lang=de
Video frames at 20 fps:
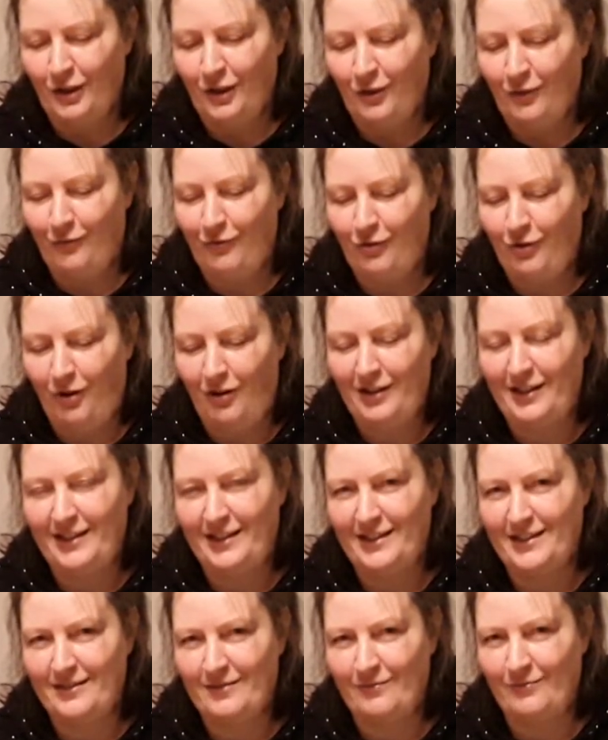
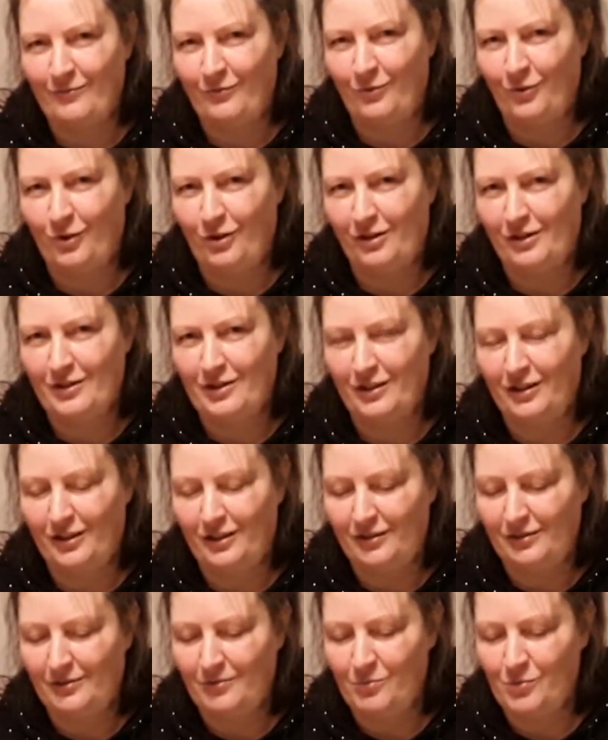vorlesen
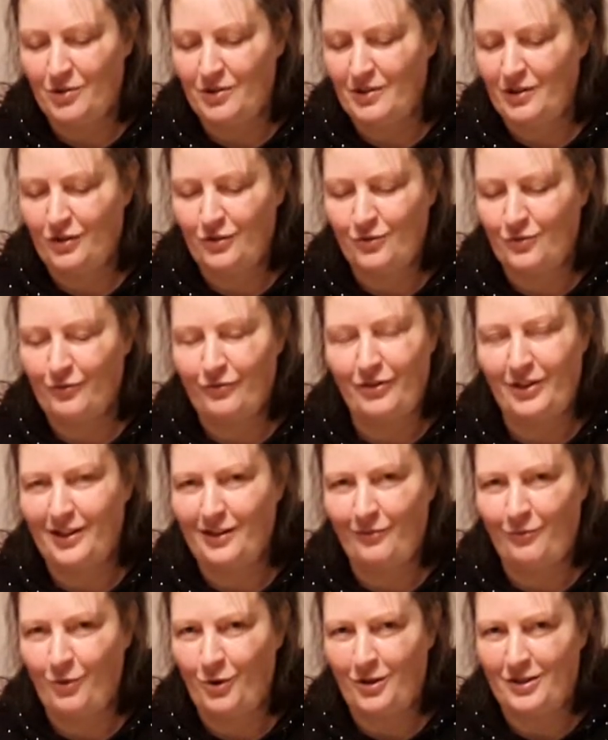wollte, müsste ich zu
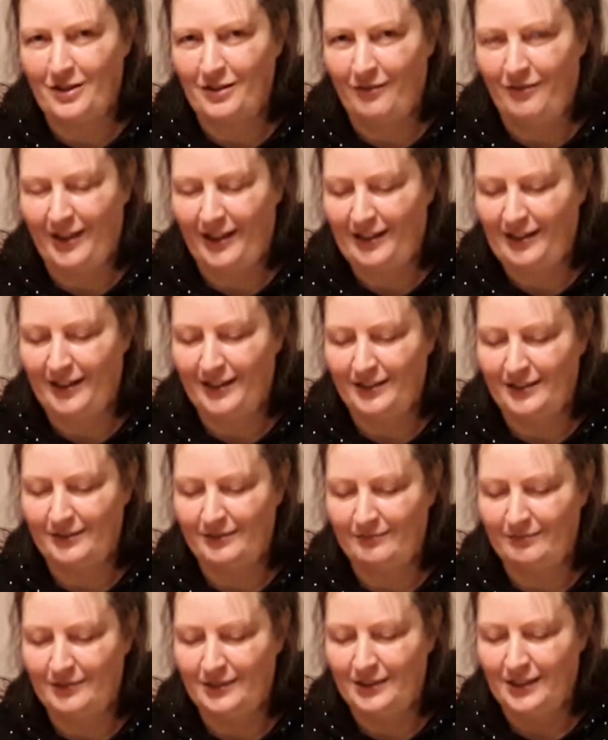viele Wörter weglassen.